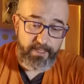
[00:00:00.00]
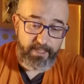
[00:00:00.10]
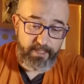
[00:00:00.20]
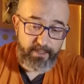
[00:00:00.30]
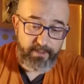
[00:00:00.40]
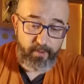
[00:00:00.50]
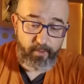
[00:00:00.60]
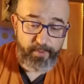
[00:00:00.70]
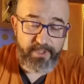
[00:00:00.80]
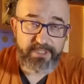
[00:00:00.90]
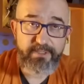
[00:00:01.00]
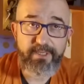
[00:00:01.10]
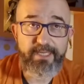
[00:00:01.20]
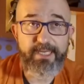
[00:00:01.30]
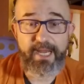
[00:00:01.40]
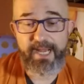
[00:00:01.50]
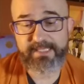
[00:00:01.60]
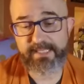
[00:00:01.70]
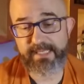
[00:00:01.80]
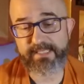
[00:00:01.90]
Então o projeto ele
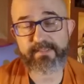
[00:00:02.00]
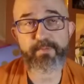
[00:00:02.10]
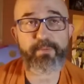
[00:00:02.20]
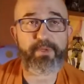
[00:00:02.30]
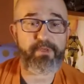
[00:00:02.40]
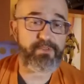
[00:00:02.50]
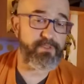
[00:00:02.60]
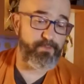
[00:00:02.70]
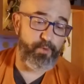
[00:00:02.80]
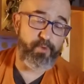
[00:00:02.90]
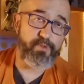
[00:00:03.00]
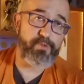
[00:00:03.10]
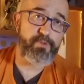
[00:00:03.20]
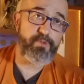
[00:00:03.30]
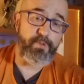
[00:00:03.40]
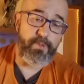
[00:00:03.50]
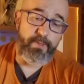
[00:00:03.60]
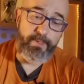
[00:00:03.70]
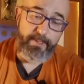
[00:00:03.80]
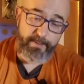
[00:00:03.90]
nasce nesses primeiros esboços,
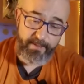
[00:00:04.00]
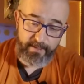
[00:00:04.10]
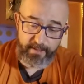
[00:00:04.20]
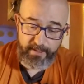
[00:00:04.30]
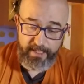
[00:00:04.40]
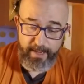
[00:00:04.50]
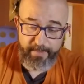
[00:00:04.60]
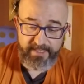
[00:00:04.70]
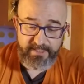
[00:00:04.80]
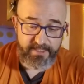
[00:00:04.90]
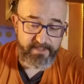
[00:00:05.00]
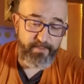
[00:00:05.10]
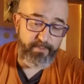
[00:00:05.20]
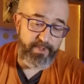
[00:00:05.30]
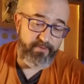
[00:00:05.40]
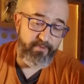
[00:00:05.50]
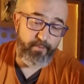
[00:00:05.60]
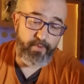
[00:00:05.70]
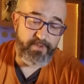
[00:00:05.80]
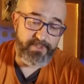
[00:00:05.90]
e a partir desses primeiros
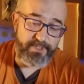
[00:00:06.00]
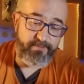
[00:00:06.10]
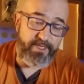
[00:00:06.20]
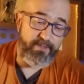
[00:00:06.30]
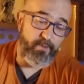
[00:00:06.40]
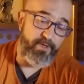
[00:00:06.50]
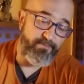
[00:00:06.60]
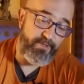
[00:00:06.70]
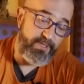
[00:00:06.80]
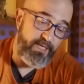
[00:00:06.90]
esboços a gente vai então refinando.